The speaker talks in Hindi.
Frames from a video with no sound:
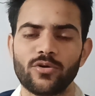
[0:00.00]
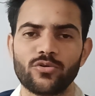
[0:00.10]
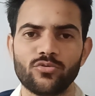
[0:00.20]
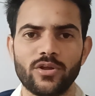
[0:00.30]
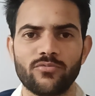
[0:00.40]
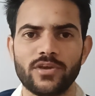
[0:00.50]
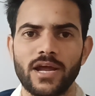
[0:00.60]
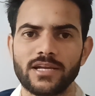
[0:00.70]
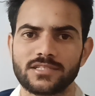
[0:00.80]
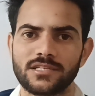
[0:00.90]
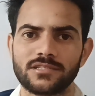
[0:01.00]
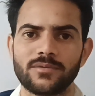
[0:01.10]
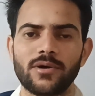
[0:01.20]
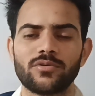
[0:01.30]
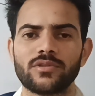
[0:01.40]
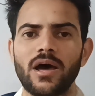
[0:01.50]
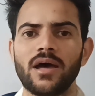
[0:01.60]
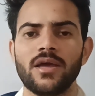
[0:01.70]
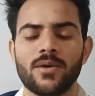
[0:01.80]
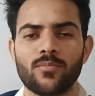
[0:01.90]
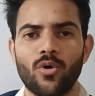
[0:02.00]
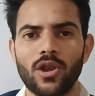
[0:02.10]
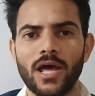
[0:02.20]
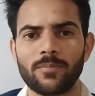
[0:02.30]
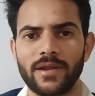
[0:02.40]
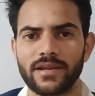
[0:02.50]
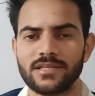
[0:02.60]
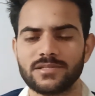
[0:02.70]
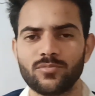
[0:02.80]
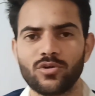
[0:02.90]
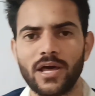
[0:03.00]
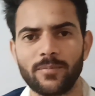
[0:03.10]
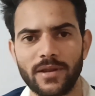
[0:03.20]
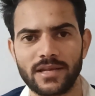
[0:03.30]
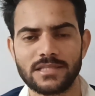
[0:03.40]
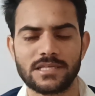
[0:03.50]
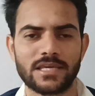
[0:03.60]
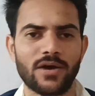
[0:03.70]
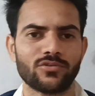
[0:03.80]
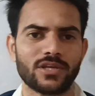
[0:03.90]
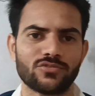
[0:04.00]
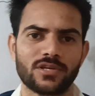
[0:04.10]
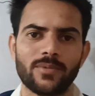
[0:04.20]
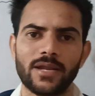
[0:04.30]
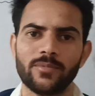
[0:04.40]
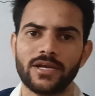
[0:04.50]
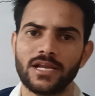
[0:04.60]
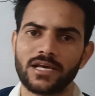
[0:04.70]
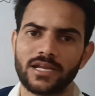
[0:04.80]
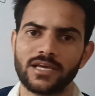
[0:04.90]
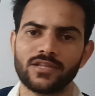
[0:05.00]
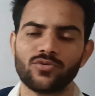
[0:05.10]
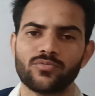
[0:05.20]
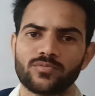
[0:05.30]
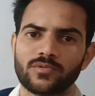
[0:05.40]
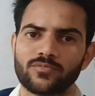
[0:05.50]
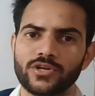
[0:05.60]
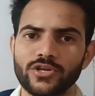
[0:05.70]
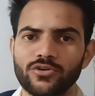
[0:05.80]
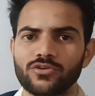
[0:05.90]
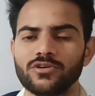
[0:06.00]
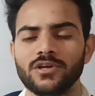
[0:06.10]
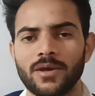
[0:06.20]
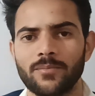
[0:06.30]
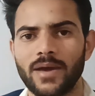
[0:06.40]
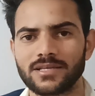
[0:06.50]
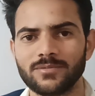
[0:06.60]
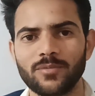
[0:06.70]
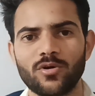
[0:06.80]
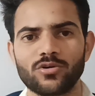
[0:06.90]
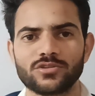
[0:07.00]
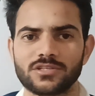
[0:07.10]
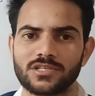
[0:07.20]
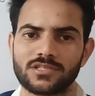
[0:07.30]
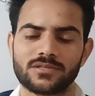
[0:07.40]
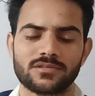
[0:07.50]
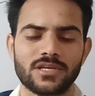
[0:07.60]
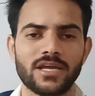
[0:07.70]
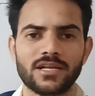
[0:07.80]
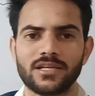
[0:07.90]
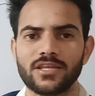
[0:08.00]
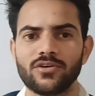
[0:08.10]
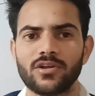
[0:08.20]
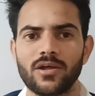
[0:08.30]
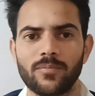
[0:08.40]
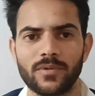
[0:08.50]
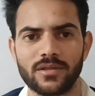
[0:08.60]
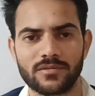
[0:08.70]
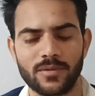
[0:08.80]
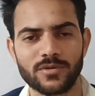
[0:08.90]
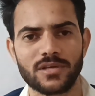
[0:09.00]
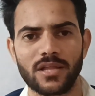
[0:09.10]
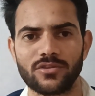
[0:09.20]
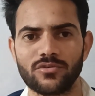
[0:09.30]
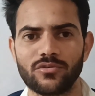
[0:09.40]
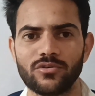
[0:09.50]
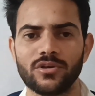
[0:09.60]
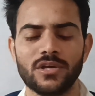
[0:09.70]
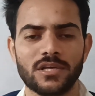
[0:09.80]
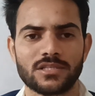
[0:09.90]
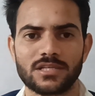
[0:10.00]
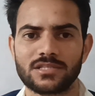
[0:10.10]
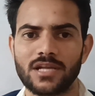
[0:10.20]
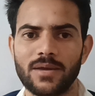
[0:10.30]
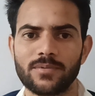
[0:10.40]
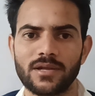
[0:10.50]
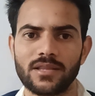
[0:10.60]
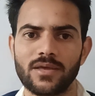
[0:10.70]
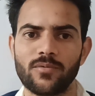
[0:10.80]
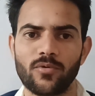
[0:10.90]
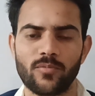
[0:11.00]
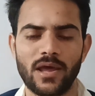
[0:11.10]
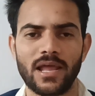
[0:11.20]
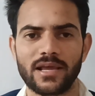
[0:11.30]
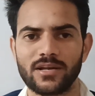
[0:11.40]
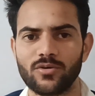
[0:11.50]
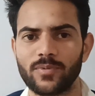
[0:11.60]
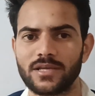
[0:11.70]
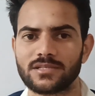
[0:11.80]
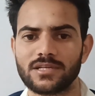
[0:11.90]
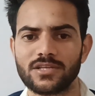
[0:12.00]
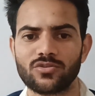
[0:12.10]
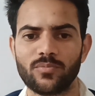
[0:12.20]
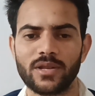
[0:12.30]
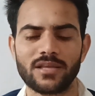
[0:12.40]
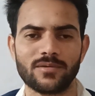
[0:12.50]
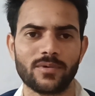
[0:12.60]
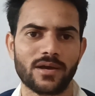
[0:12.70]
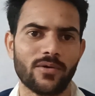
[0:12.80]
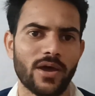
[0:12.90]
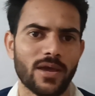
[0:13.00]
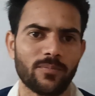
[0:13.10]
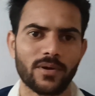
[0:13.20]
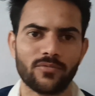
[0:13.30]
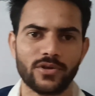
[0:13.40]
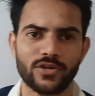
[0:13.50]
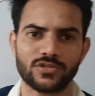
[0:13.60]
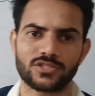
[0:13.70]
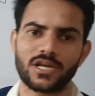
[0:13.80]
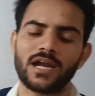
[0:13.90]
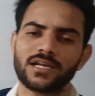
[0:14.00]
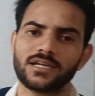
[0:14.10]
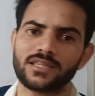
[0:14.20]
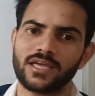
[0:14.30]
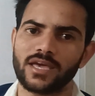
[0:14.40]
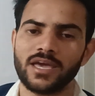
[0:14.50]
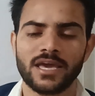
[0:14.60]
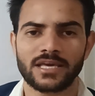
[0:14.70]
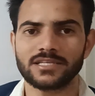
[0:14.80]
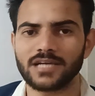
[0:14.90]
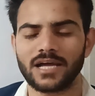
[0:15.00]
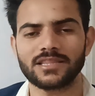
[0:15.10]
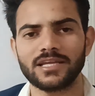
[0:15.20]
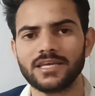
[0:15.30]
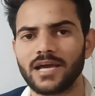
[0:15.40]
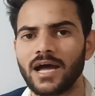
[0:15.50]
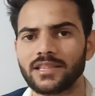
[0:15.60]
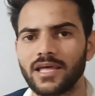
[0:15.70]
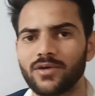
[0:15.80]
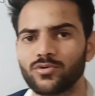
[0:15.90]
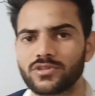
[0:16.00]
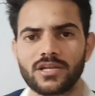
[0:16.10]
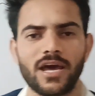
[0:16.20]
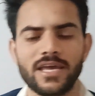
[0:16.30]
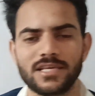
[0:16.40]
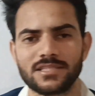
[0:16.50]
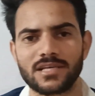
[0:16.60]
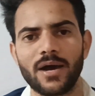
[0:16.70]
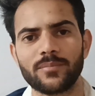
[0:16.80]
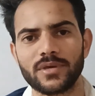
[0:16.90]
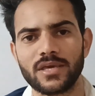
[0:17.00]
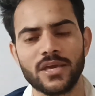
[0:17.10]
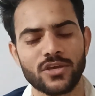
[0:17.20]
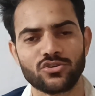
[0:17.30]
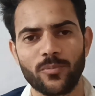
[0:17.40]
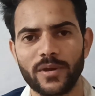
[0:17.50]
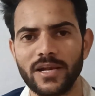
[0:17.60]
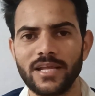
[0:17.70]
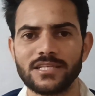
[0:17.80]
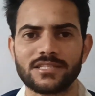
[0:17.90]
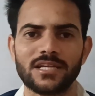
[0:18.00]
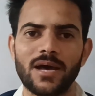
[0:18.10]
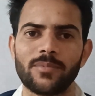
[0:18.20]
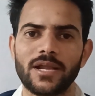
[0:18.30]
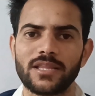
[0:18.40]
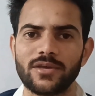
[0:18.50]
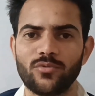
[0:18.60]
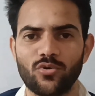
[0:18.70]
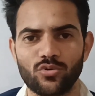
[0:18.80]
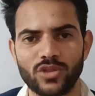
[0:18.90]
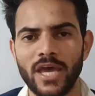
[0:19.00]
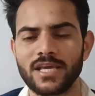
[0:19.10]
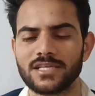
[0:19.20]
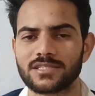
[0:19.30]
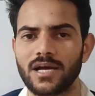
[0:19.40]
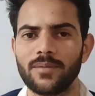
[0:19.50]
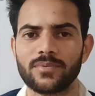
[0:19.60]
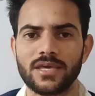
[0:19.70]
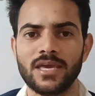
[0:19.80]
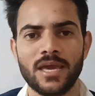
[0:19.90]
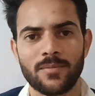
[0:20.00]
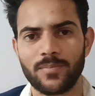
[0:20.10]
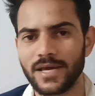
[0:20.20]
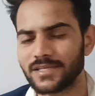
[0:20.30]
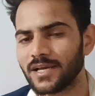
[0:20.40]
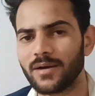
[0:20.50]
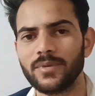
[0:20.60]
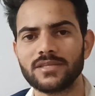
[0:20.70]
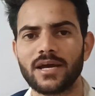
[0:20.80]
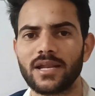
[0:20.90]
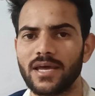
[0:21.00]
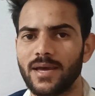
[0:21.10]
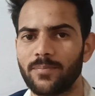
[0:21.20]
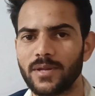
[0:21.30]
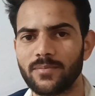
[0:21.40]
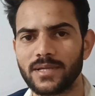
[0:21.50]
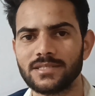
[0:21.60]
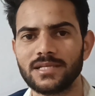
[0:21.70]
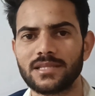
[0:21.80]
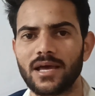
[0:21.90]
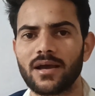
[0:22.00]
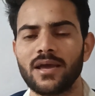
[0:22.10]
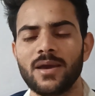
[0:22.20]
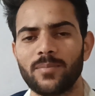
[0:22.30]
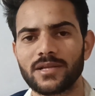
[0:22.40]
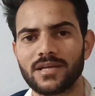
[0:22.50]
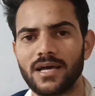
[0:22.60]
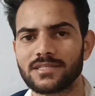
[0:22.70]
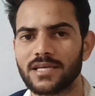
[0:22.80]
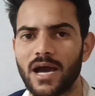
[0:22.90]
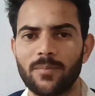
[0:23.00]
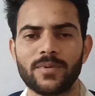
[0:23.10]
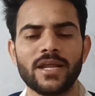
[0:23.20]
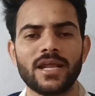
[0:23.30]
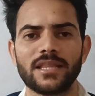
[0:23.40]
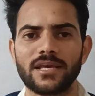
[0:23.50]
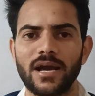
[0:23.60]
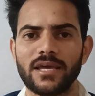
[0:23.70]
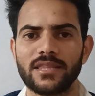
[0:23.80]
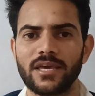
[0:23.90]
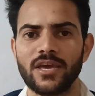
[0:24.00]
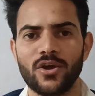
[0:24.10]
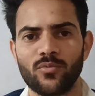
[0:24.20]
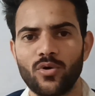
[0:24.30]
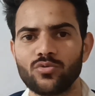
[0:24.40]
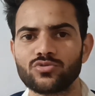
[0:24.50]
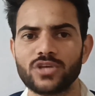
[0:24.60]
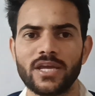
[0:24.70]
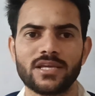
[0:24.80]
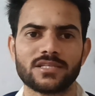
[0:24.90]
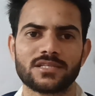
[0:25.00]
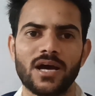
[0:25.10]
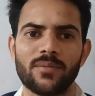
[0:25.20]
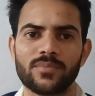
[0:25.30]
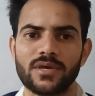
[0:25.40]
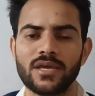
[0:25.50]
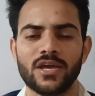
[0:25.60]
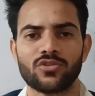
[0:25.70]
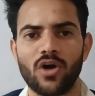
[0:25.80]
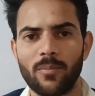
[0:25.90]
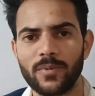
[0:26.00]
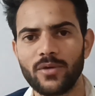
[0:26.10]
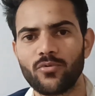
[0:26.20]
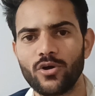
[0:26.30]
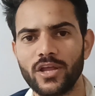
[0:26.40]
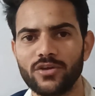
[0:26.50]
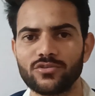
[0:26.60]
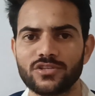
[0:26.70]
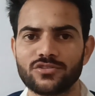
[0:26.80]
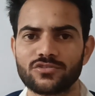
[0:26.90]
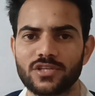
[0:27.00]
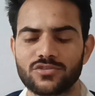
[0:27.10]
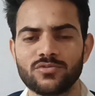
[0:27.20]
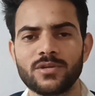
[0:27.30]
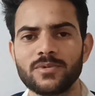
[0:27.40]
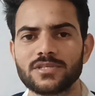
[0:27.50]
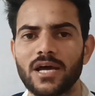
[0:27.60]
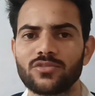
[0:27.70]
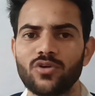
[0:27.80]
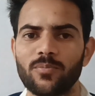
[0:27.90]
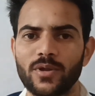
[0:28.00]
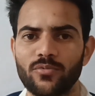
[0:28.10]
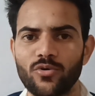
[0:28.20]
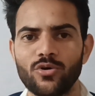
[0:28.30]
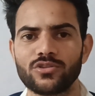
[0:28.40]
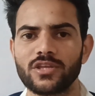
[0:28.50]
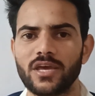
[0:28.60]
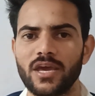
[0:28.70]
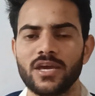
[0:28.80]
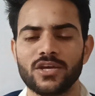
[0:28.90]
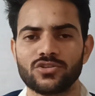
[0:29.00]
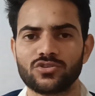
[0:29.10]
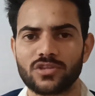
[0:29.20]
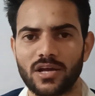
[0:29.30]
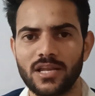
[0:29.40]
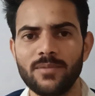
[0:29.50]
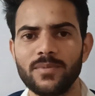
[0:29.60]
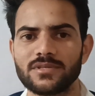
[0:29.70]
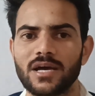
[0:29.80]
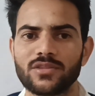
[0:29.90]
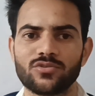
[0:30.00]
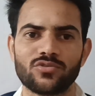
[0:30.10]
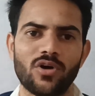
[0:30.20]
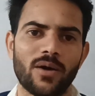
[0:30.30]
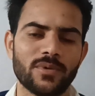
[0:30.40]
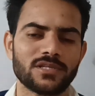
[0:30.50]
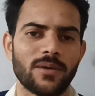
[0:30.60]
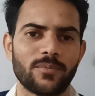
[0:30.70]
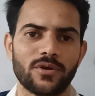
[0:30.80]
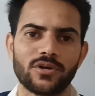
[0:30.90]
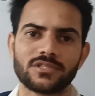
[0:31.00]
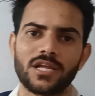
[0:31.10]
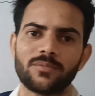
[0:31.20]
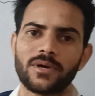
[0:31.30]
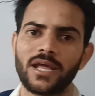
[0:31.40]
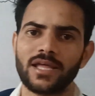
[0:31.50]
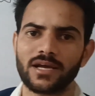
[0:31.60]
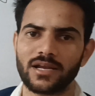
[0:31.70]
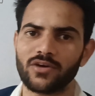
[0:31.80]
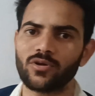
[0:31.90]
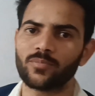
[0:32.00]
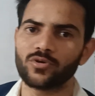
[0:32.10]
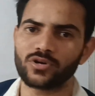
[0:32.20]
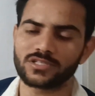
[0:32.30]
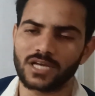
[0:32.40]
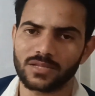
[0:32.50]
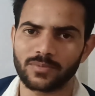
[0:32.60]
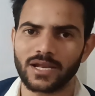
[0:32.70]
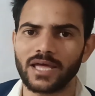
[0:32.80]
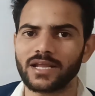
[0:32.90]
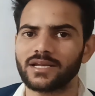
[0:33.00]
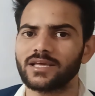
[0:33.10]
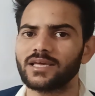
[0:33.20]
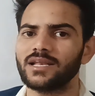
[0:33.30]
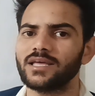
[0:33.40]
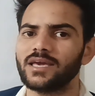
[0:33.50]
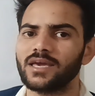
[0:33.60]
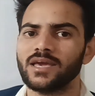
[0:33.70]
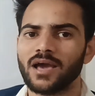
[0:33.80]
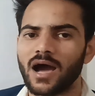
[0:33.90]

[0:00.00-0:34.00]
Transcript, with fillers: पर और टुडे वी आर डिस्कस अबाउट द मोलार प्रेगनेंसी मोलार प्रेगनेंसी क्या होता है उसके बारे में डील करेंगे तो वीडियो को मैक्सिमम लोगों तक शेयर कर दे और अपने सभी साथियों को सब्सक्राइब कर दे बेल आइकन को प्रेस कर दे तो बिना समय गवाए अपन वीडियो स्टार्ट करते हैं कि जहां तेरी याद ना आए वो तनाई किस काम की जो बिगड़े रिश्ते ना बना दे वो खुदाई किस काम की बेशक हमें जाना है अपनी मंजिल तक पर जहां से अपने ना दिखाई दे वो ऊंचाई किस काम की तो अपने वो नहीं होते जो तस्वीर में चाहते हो अपने वो होते हैं जो तकलीफ में चाहते हो तो हमेशा अपने का साथ बनाए रखना है और अपनों का साथ बनाए रखने के लिए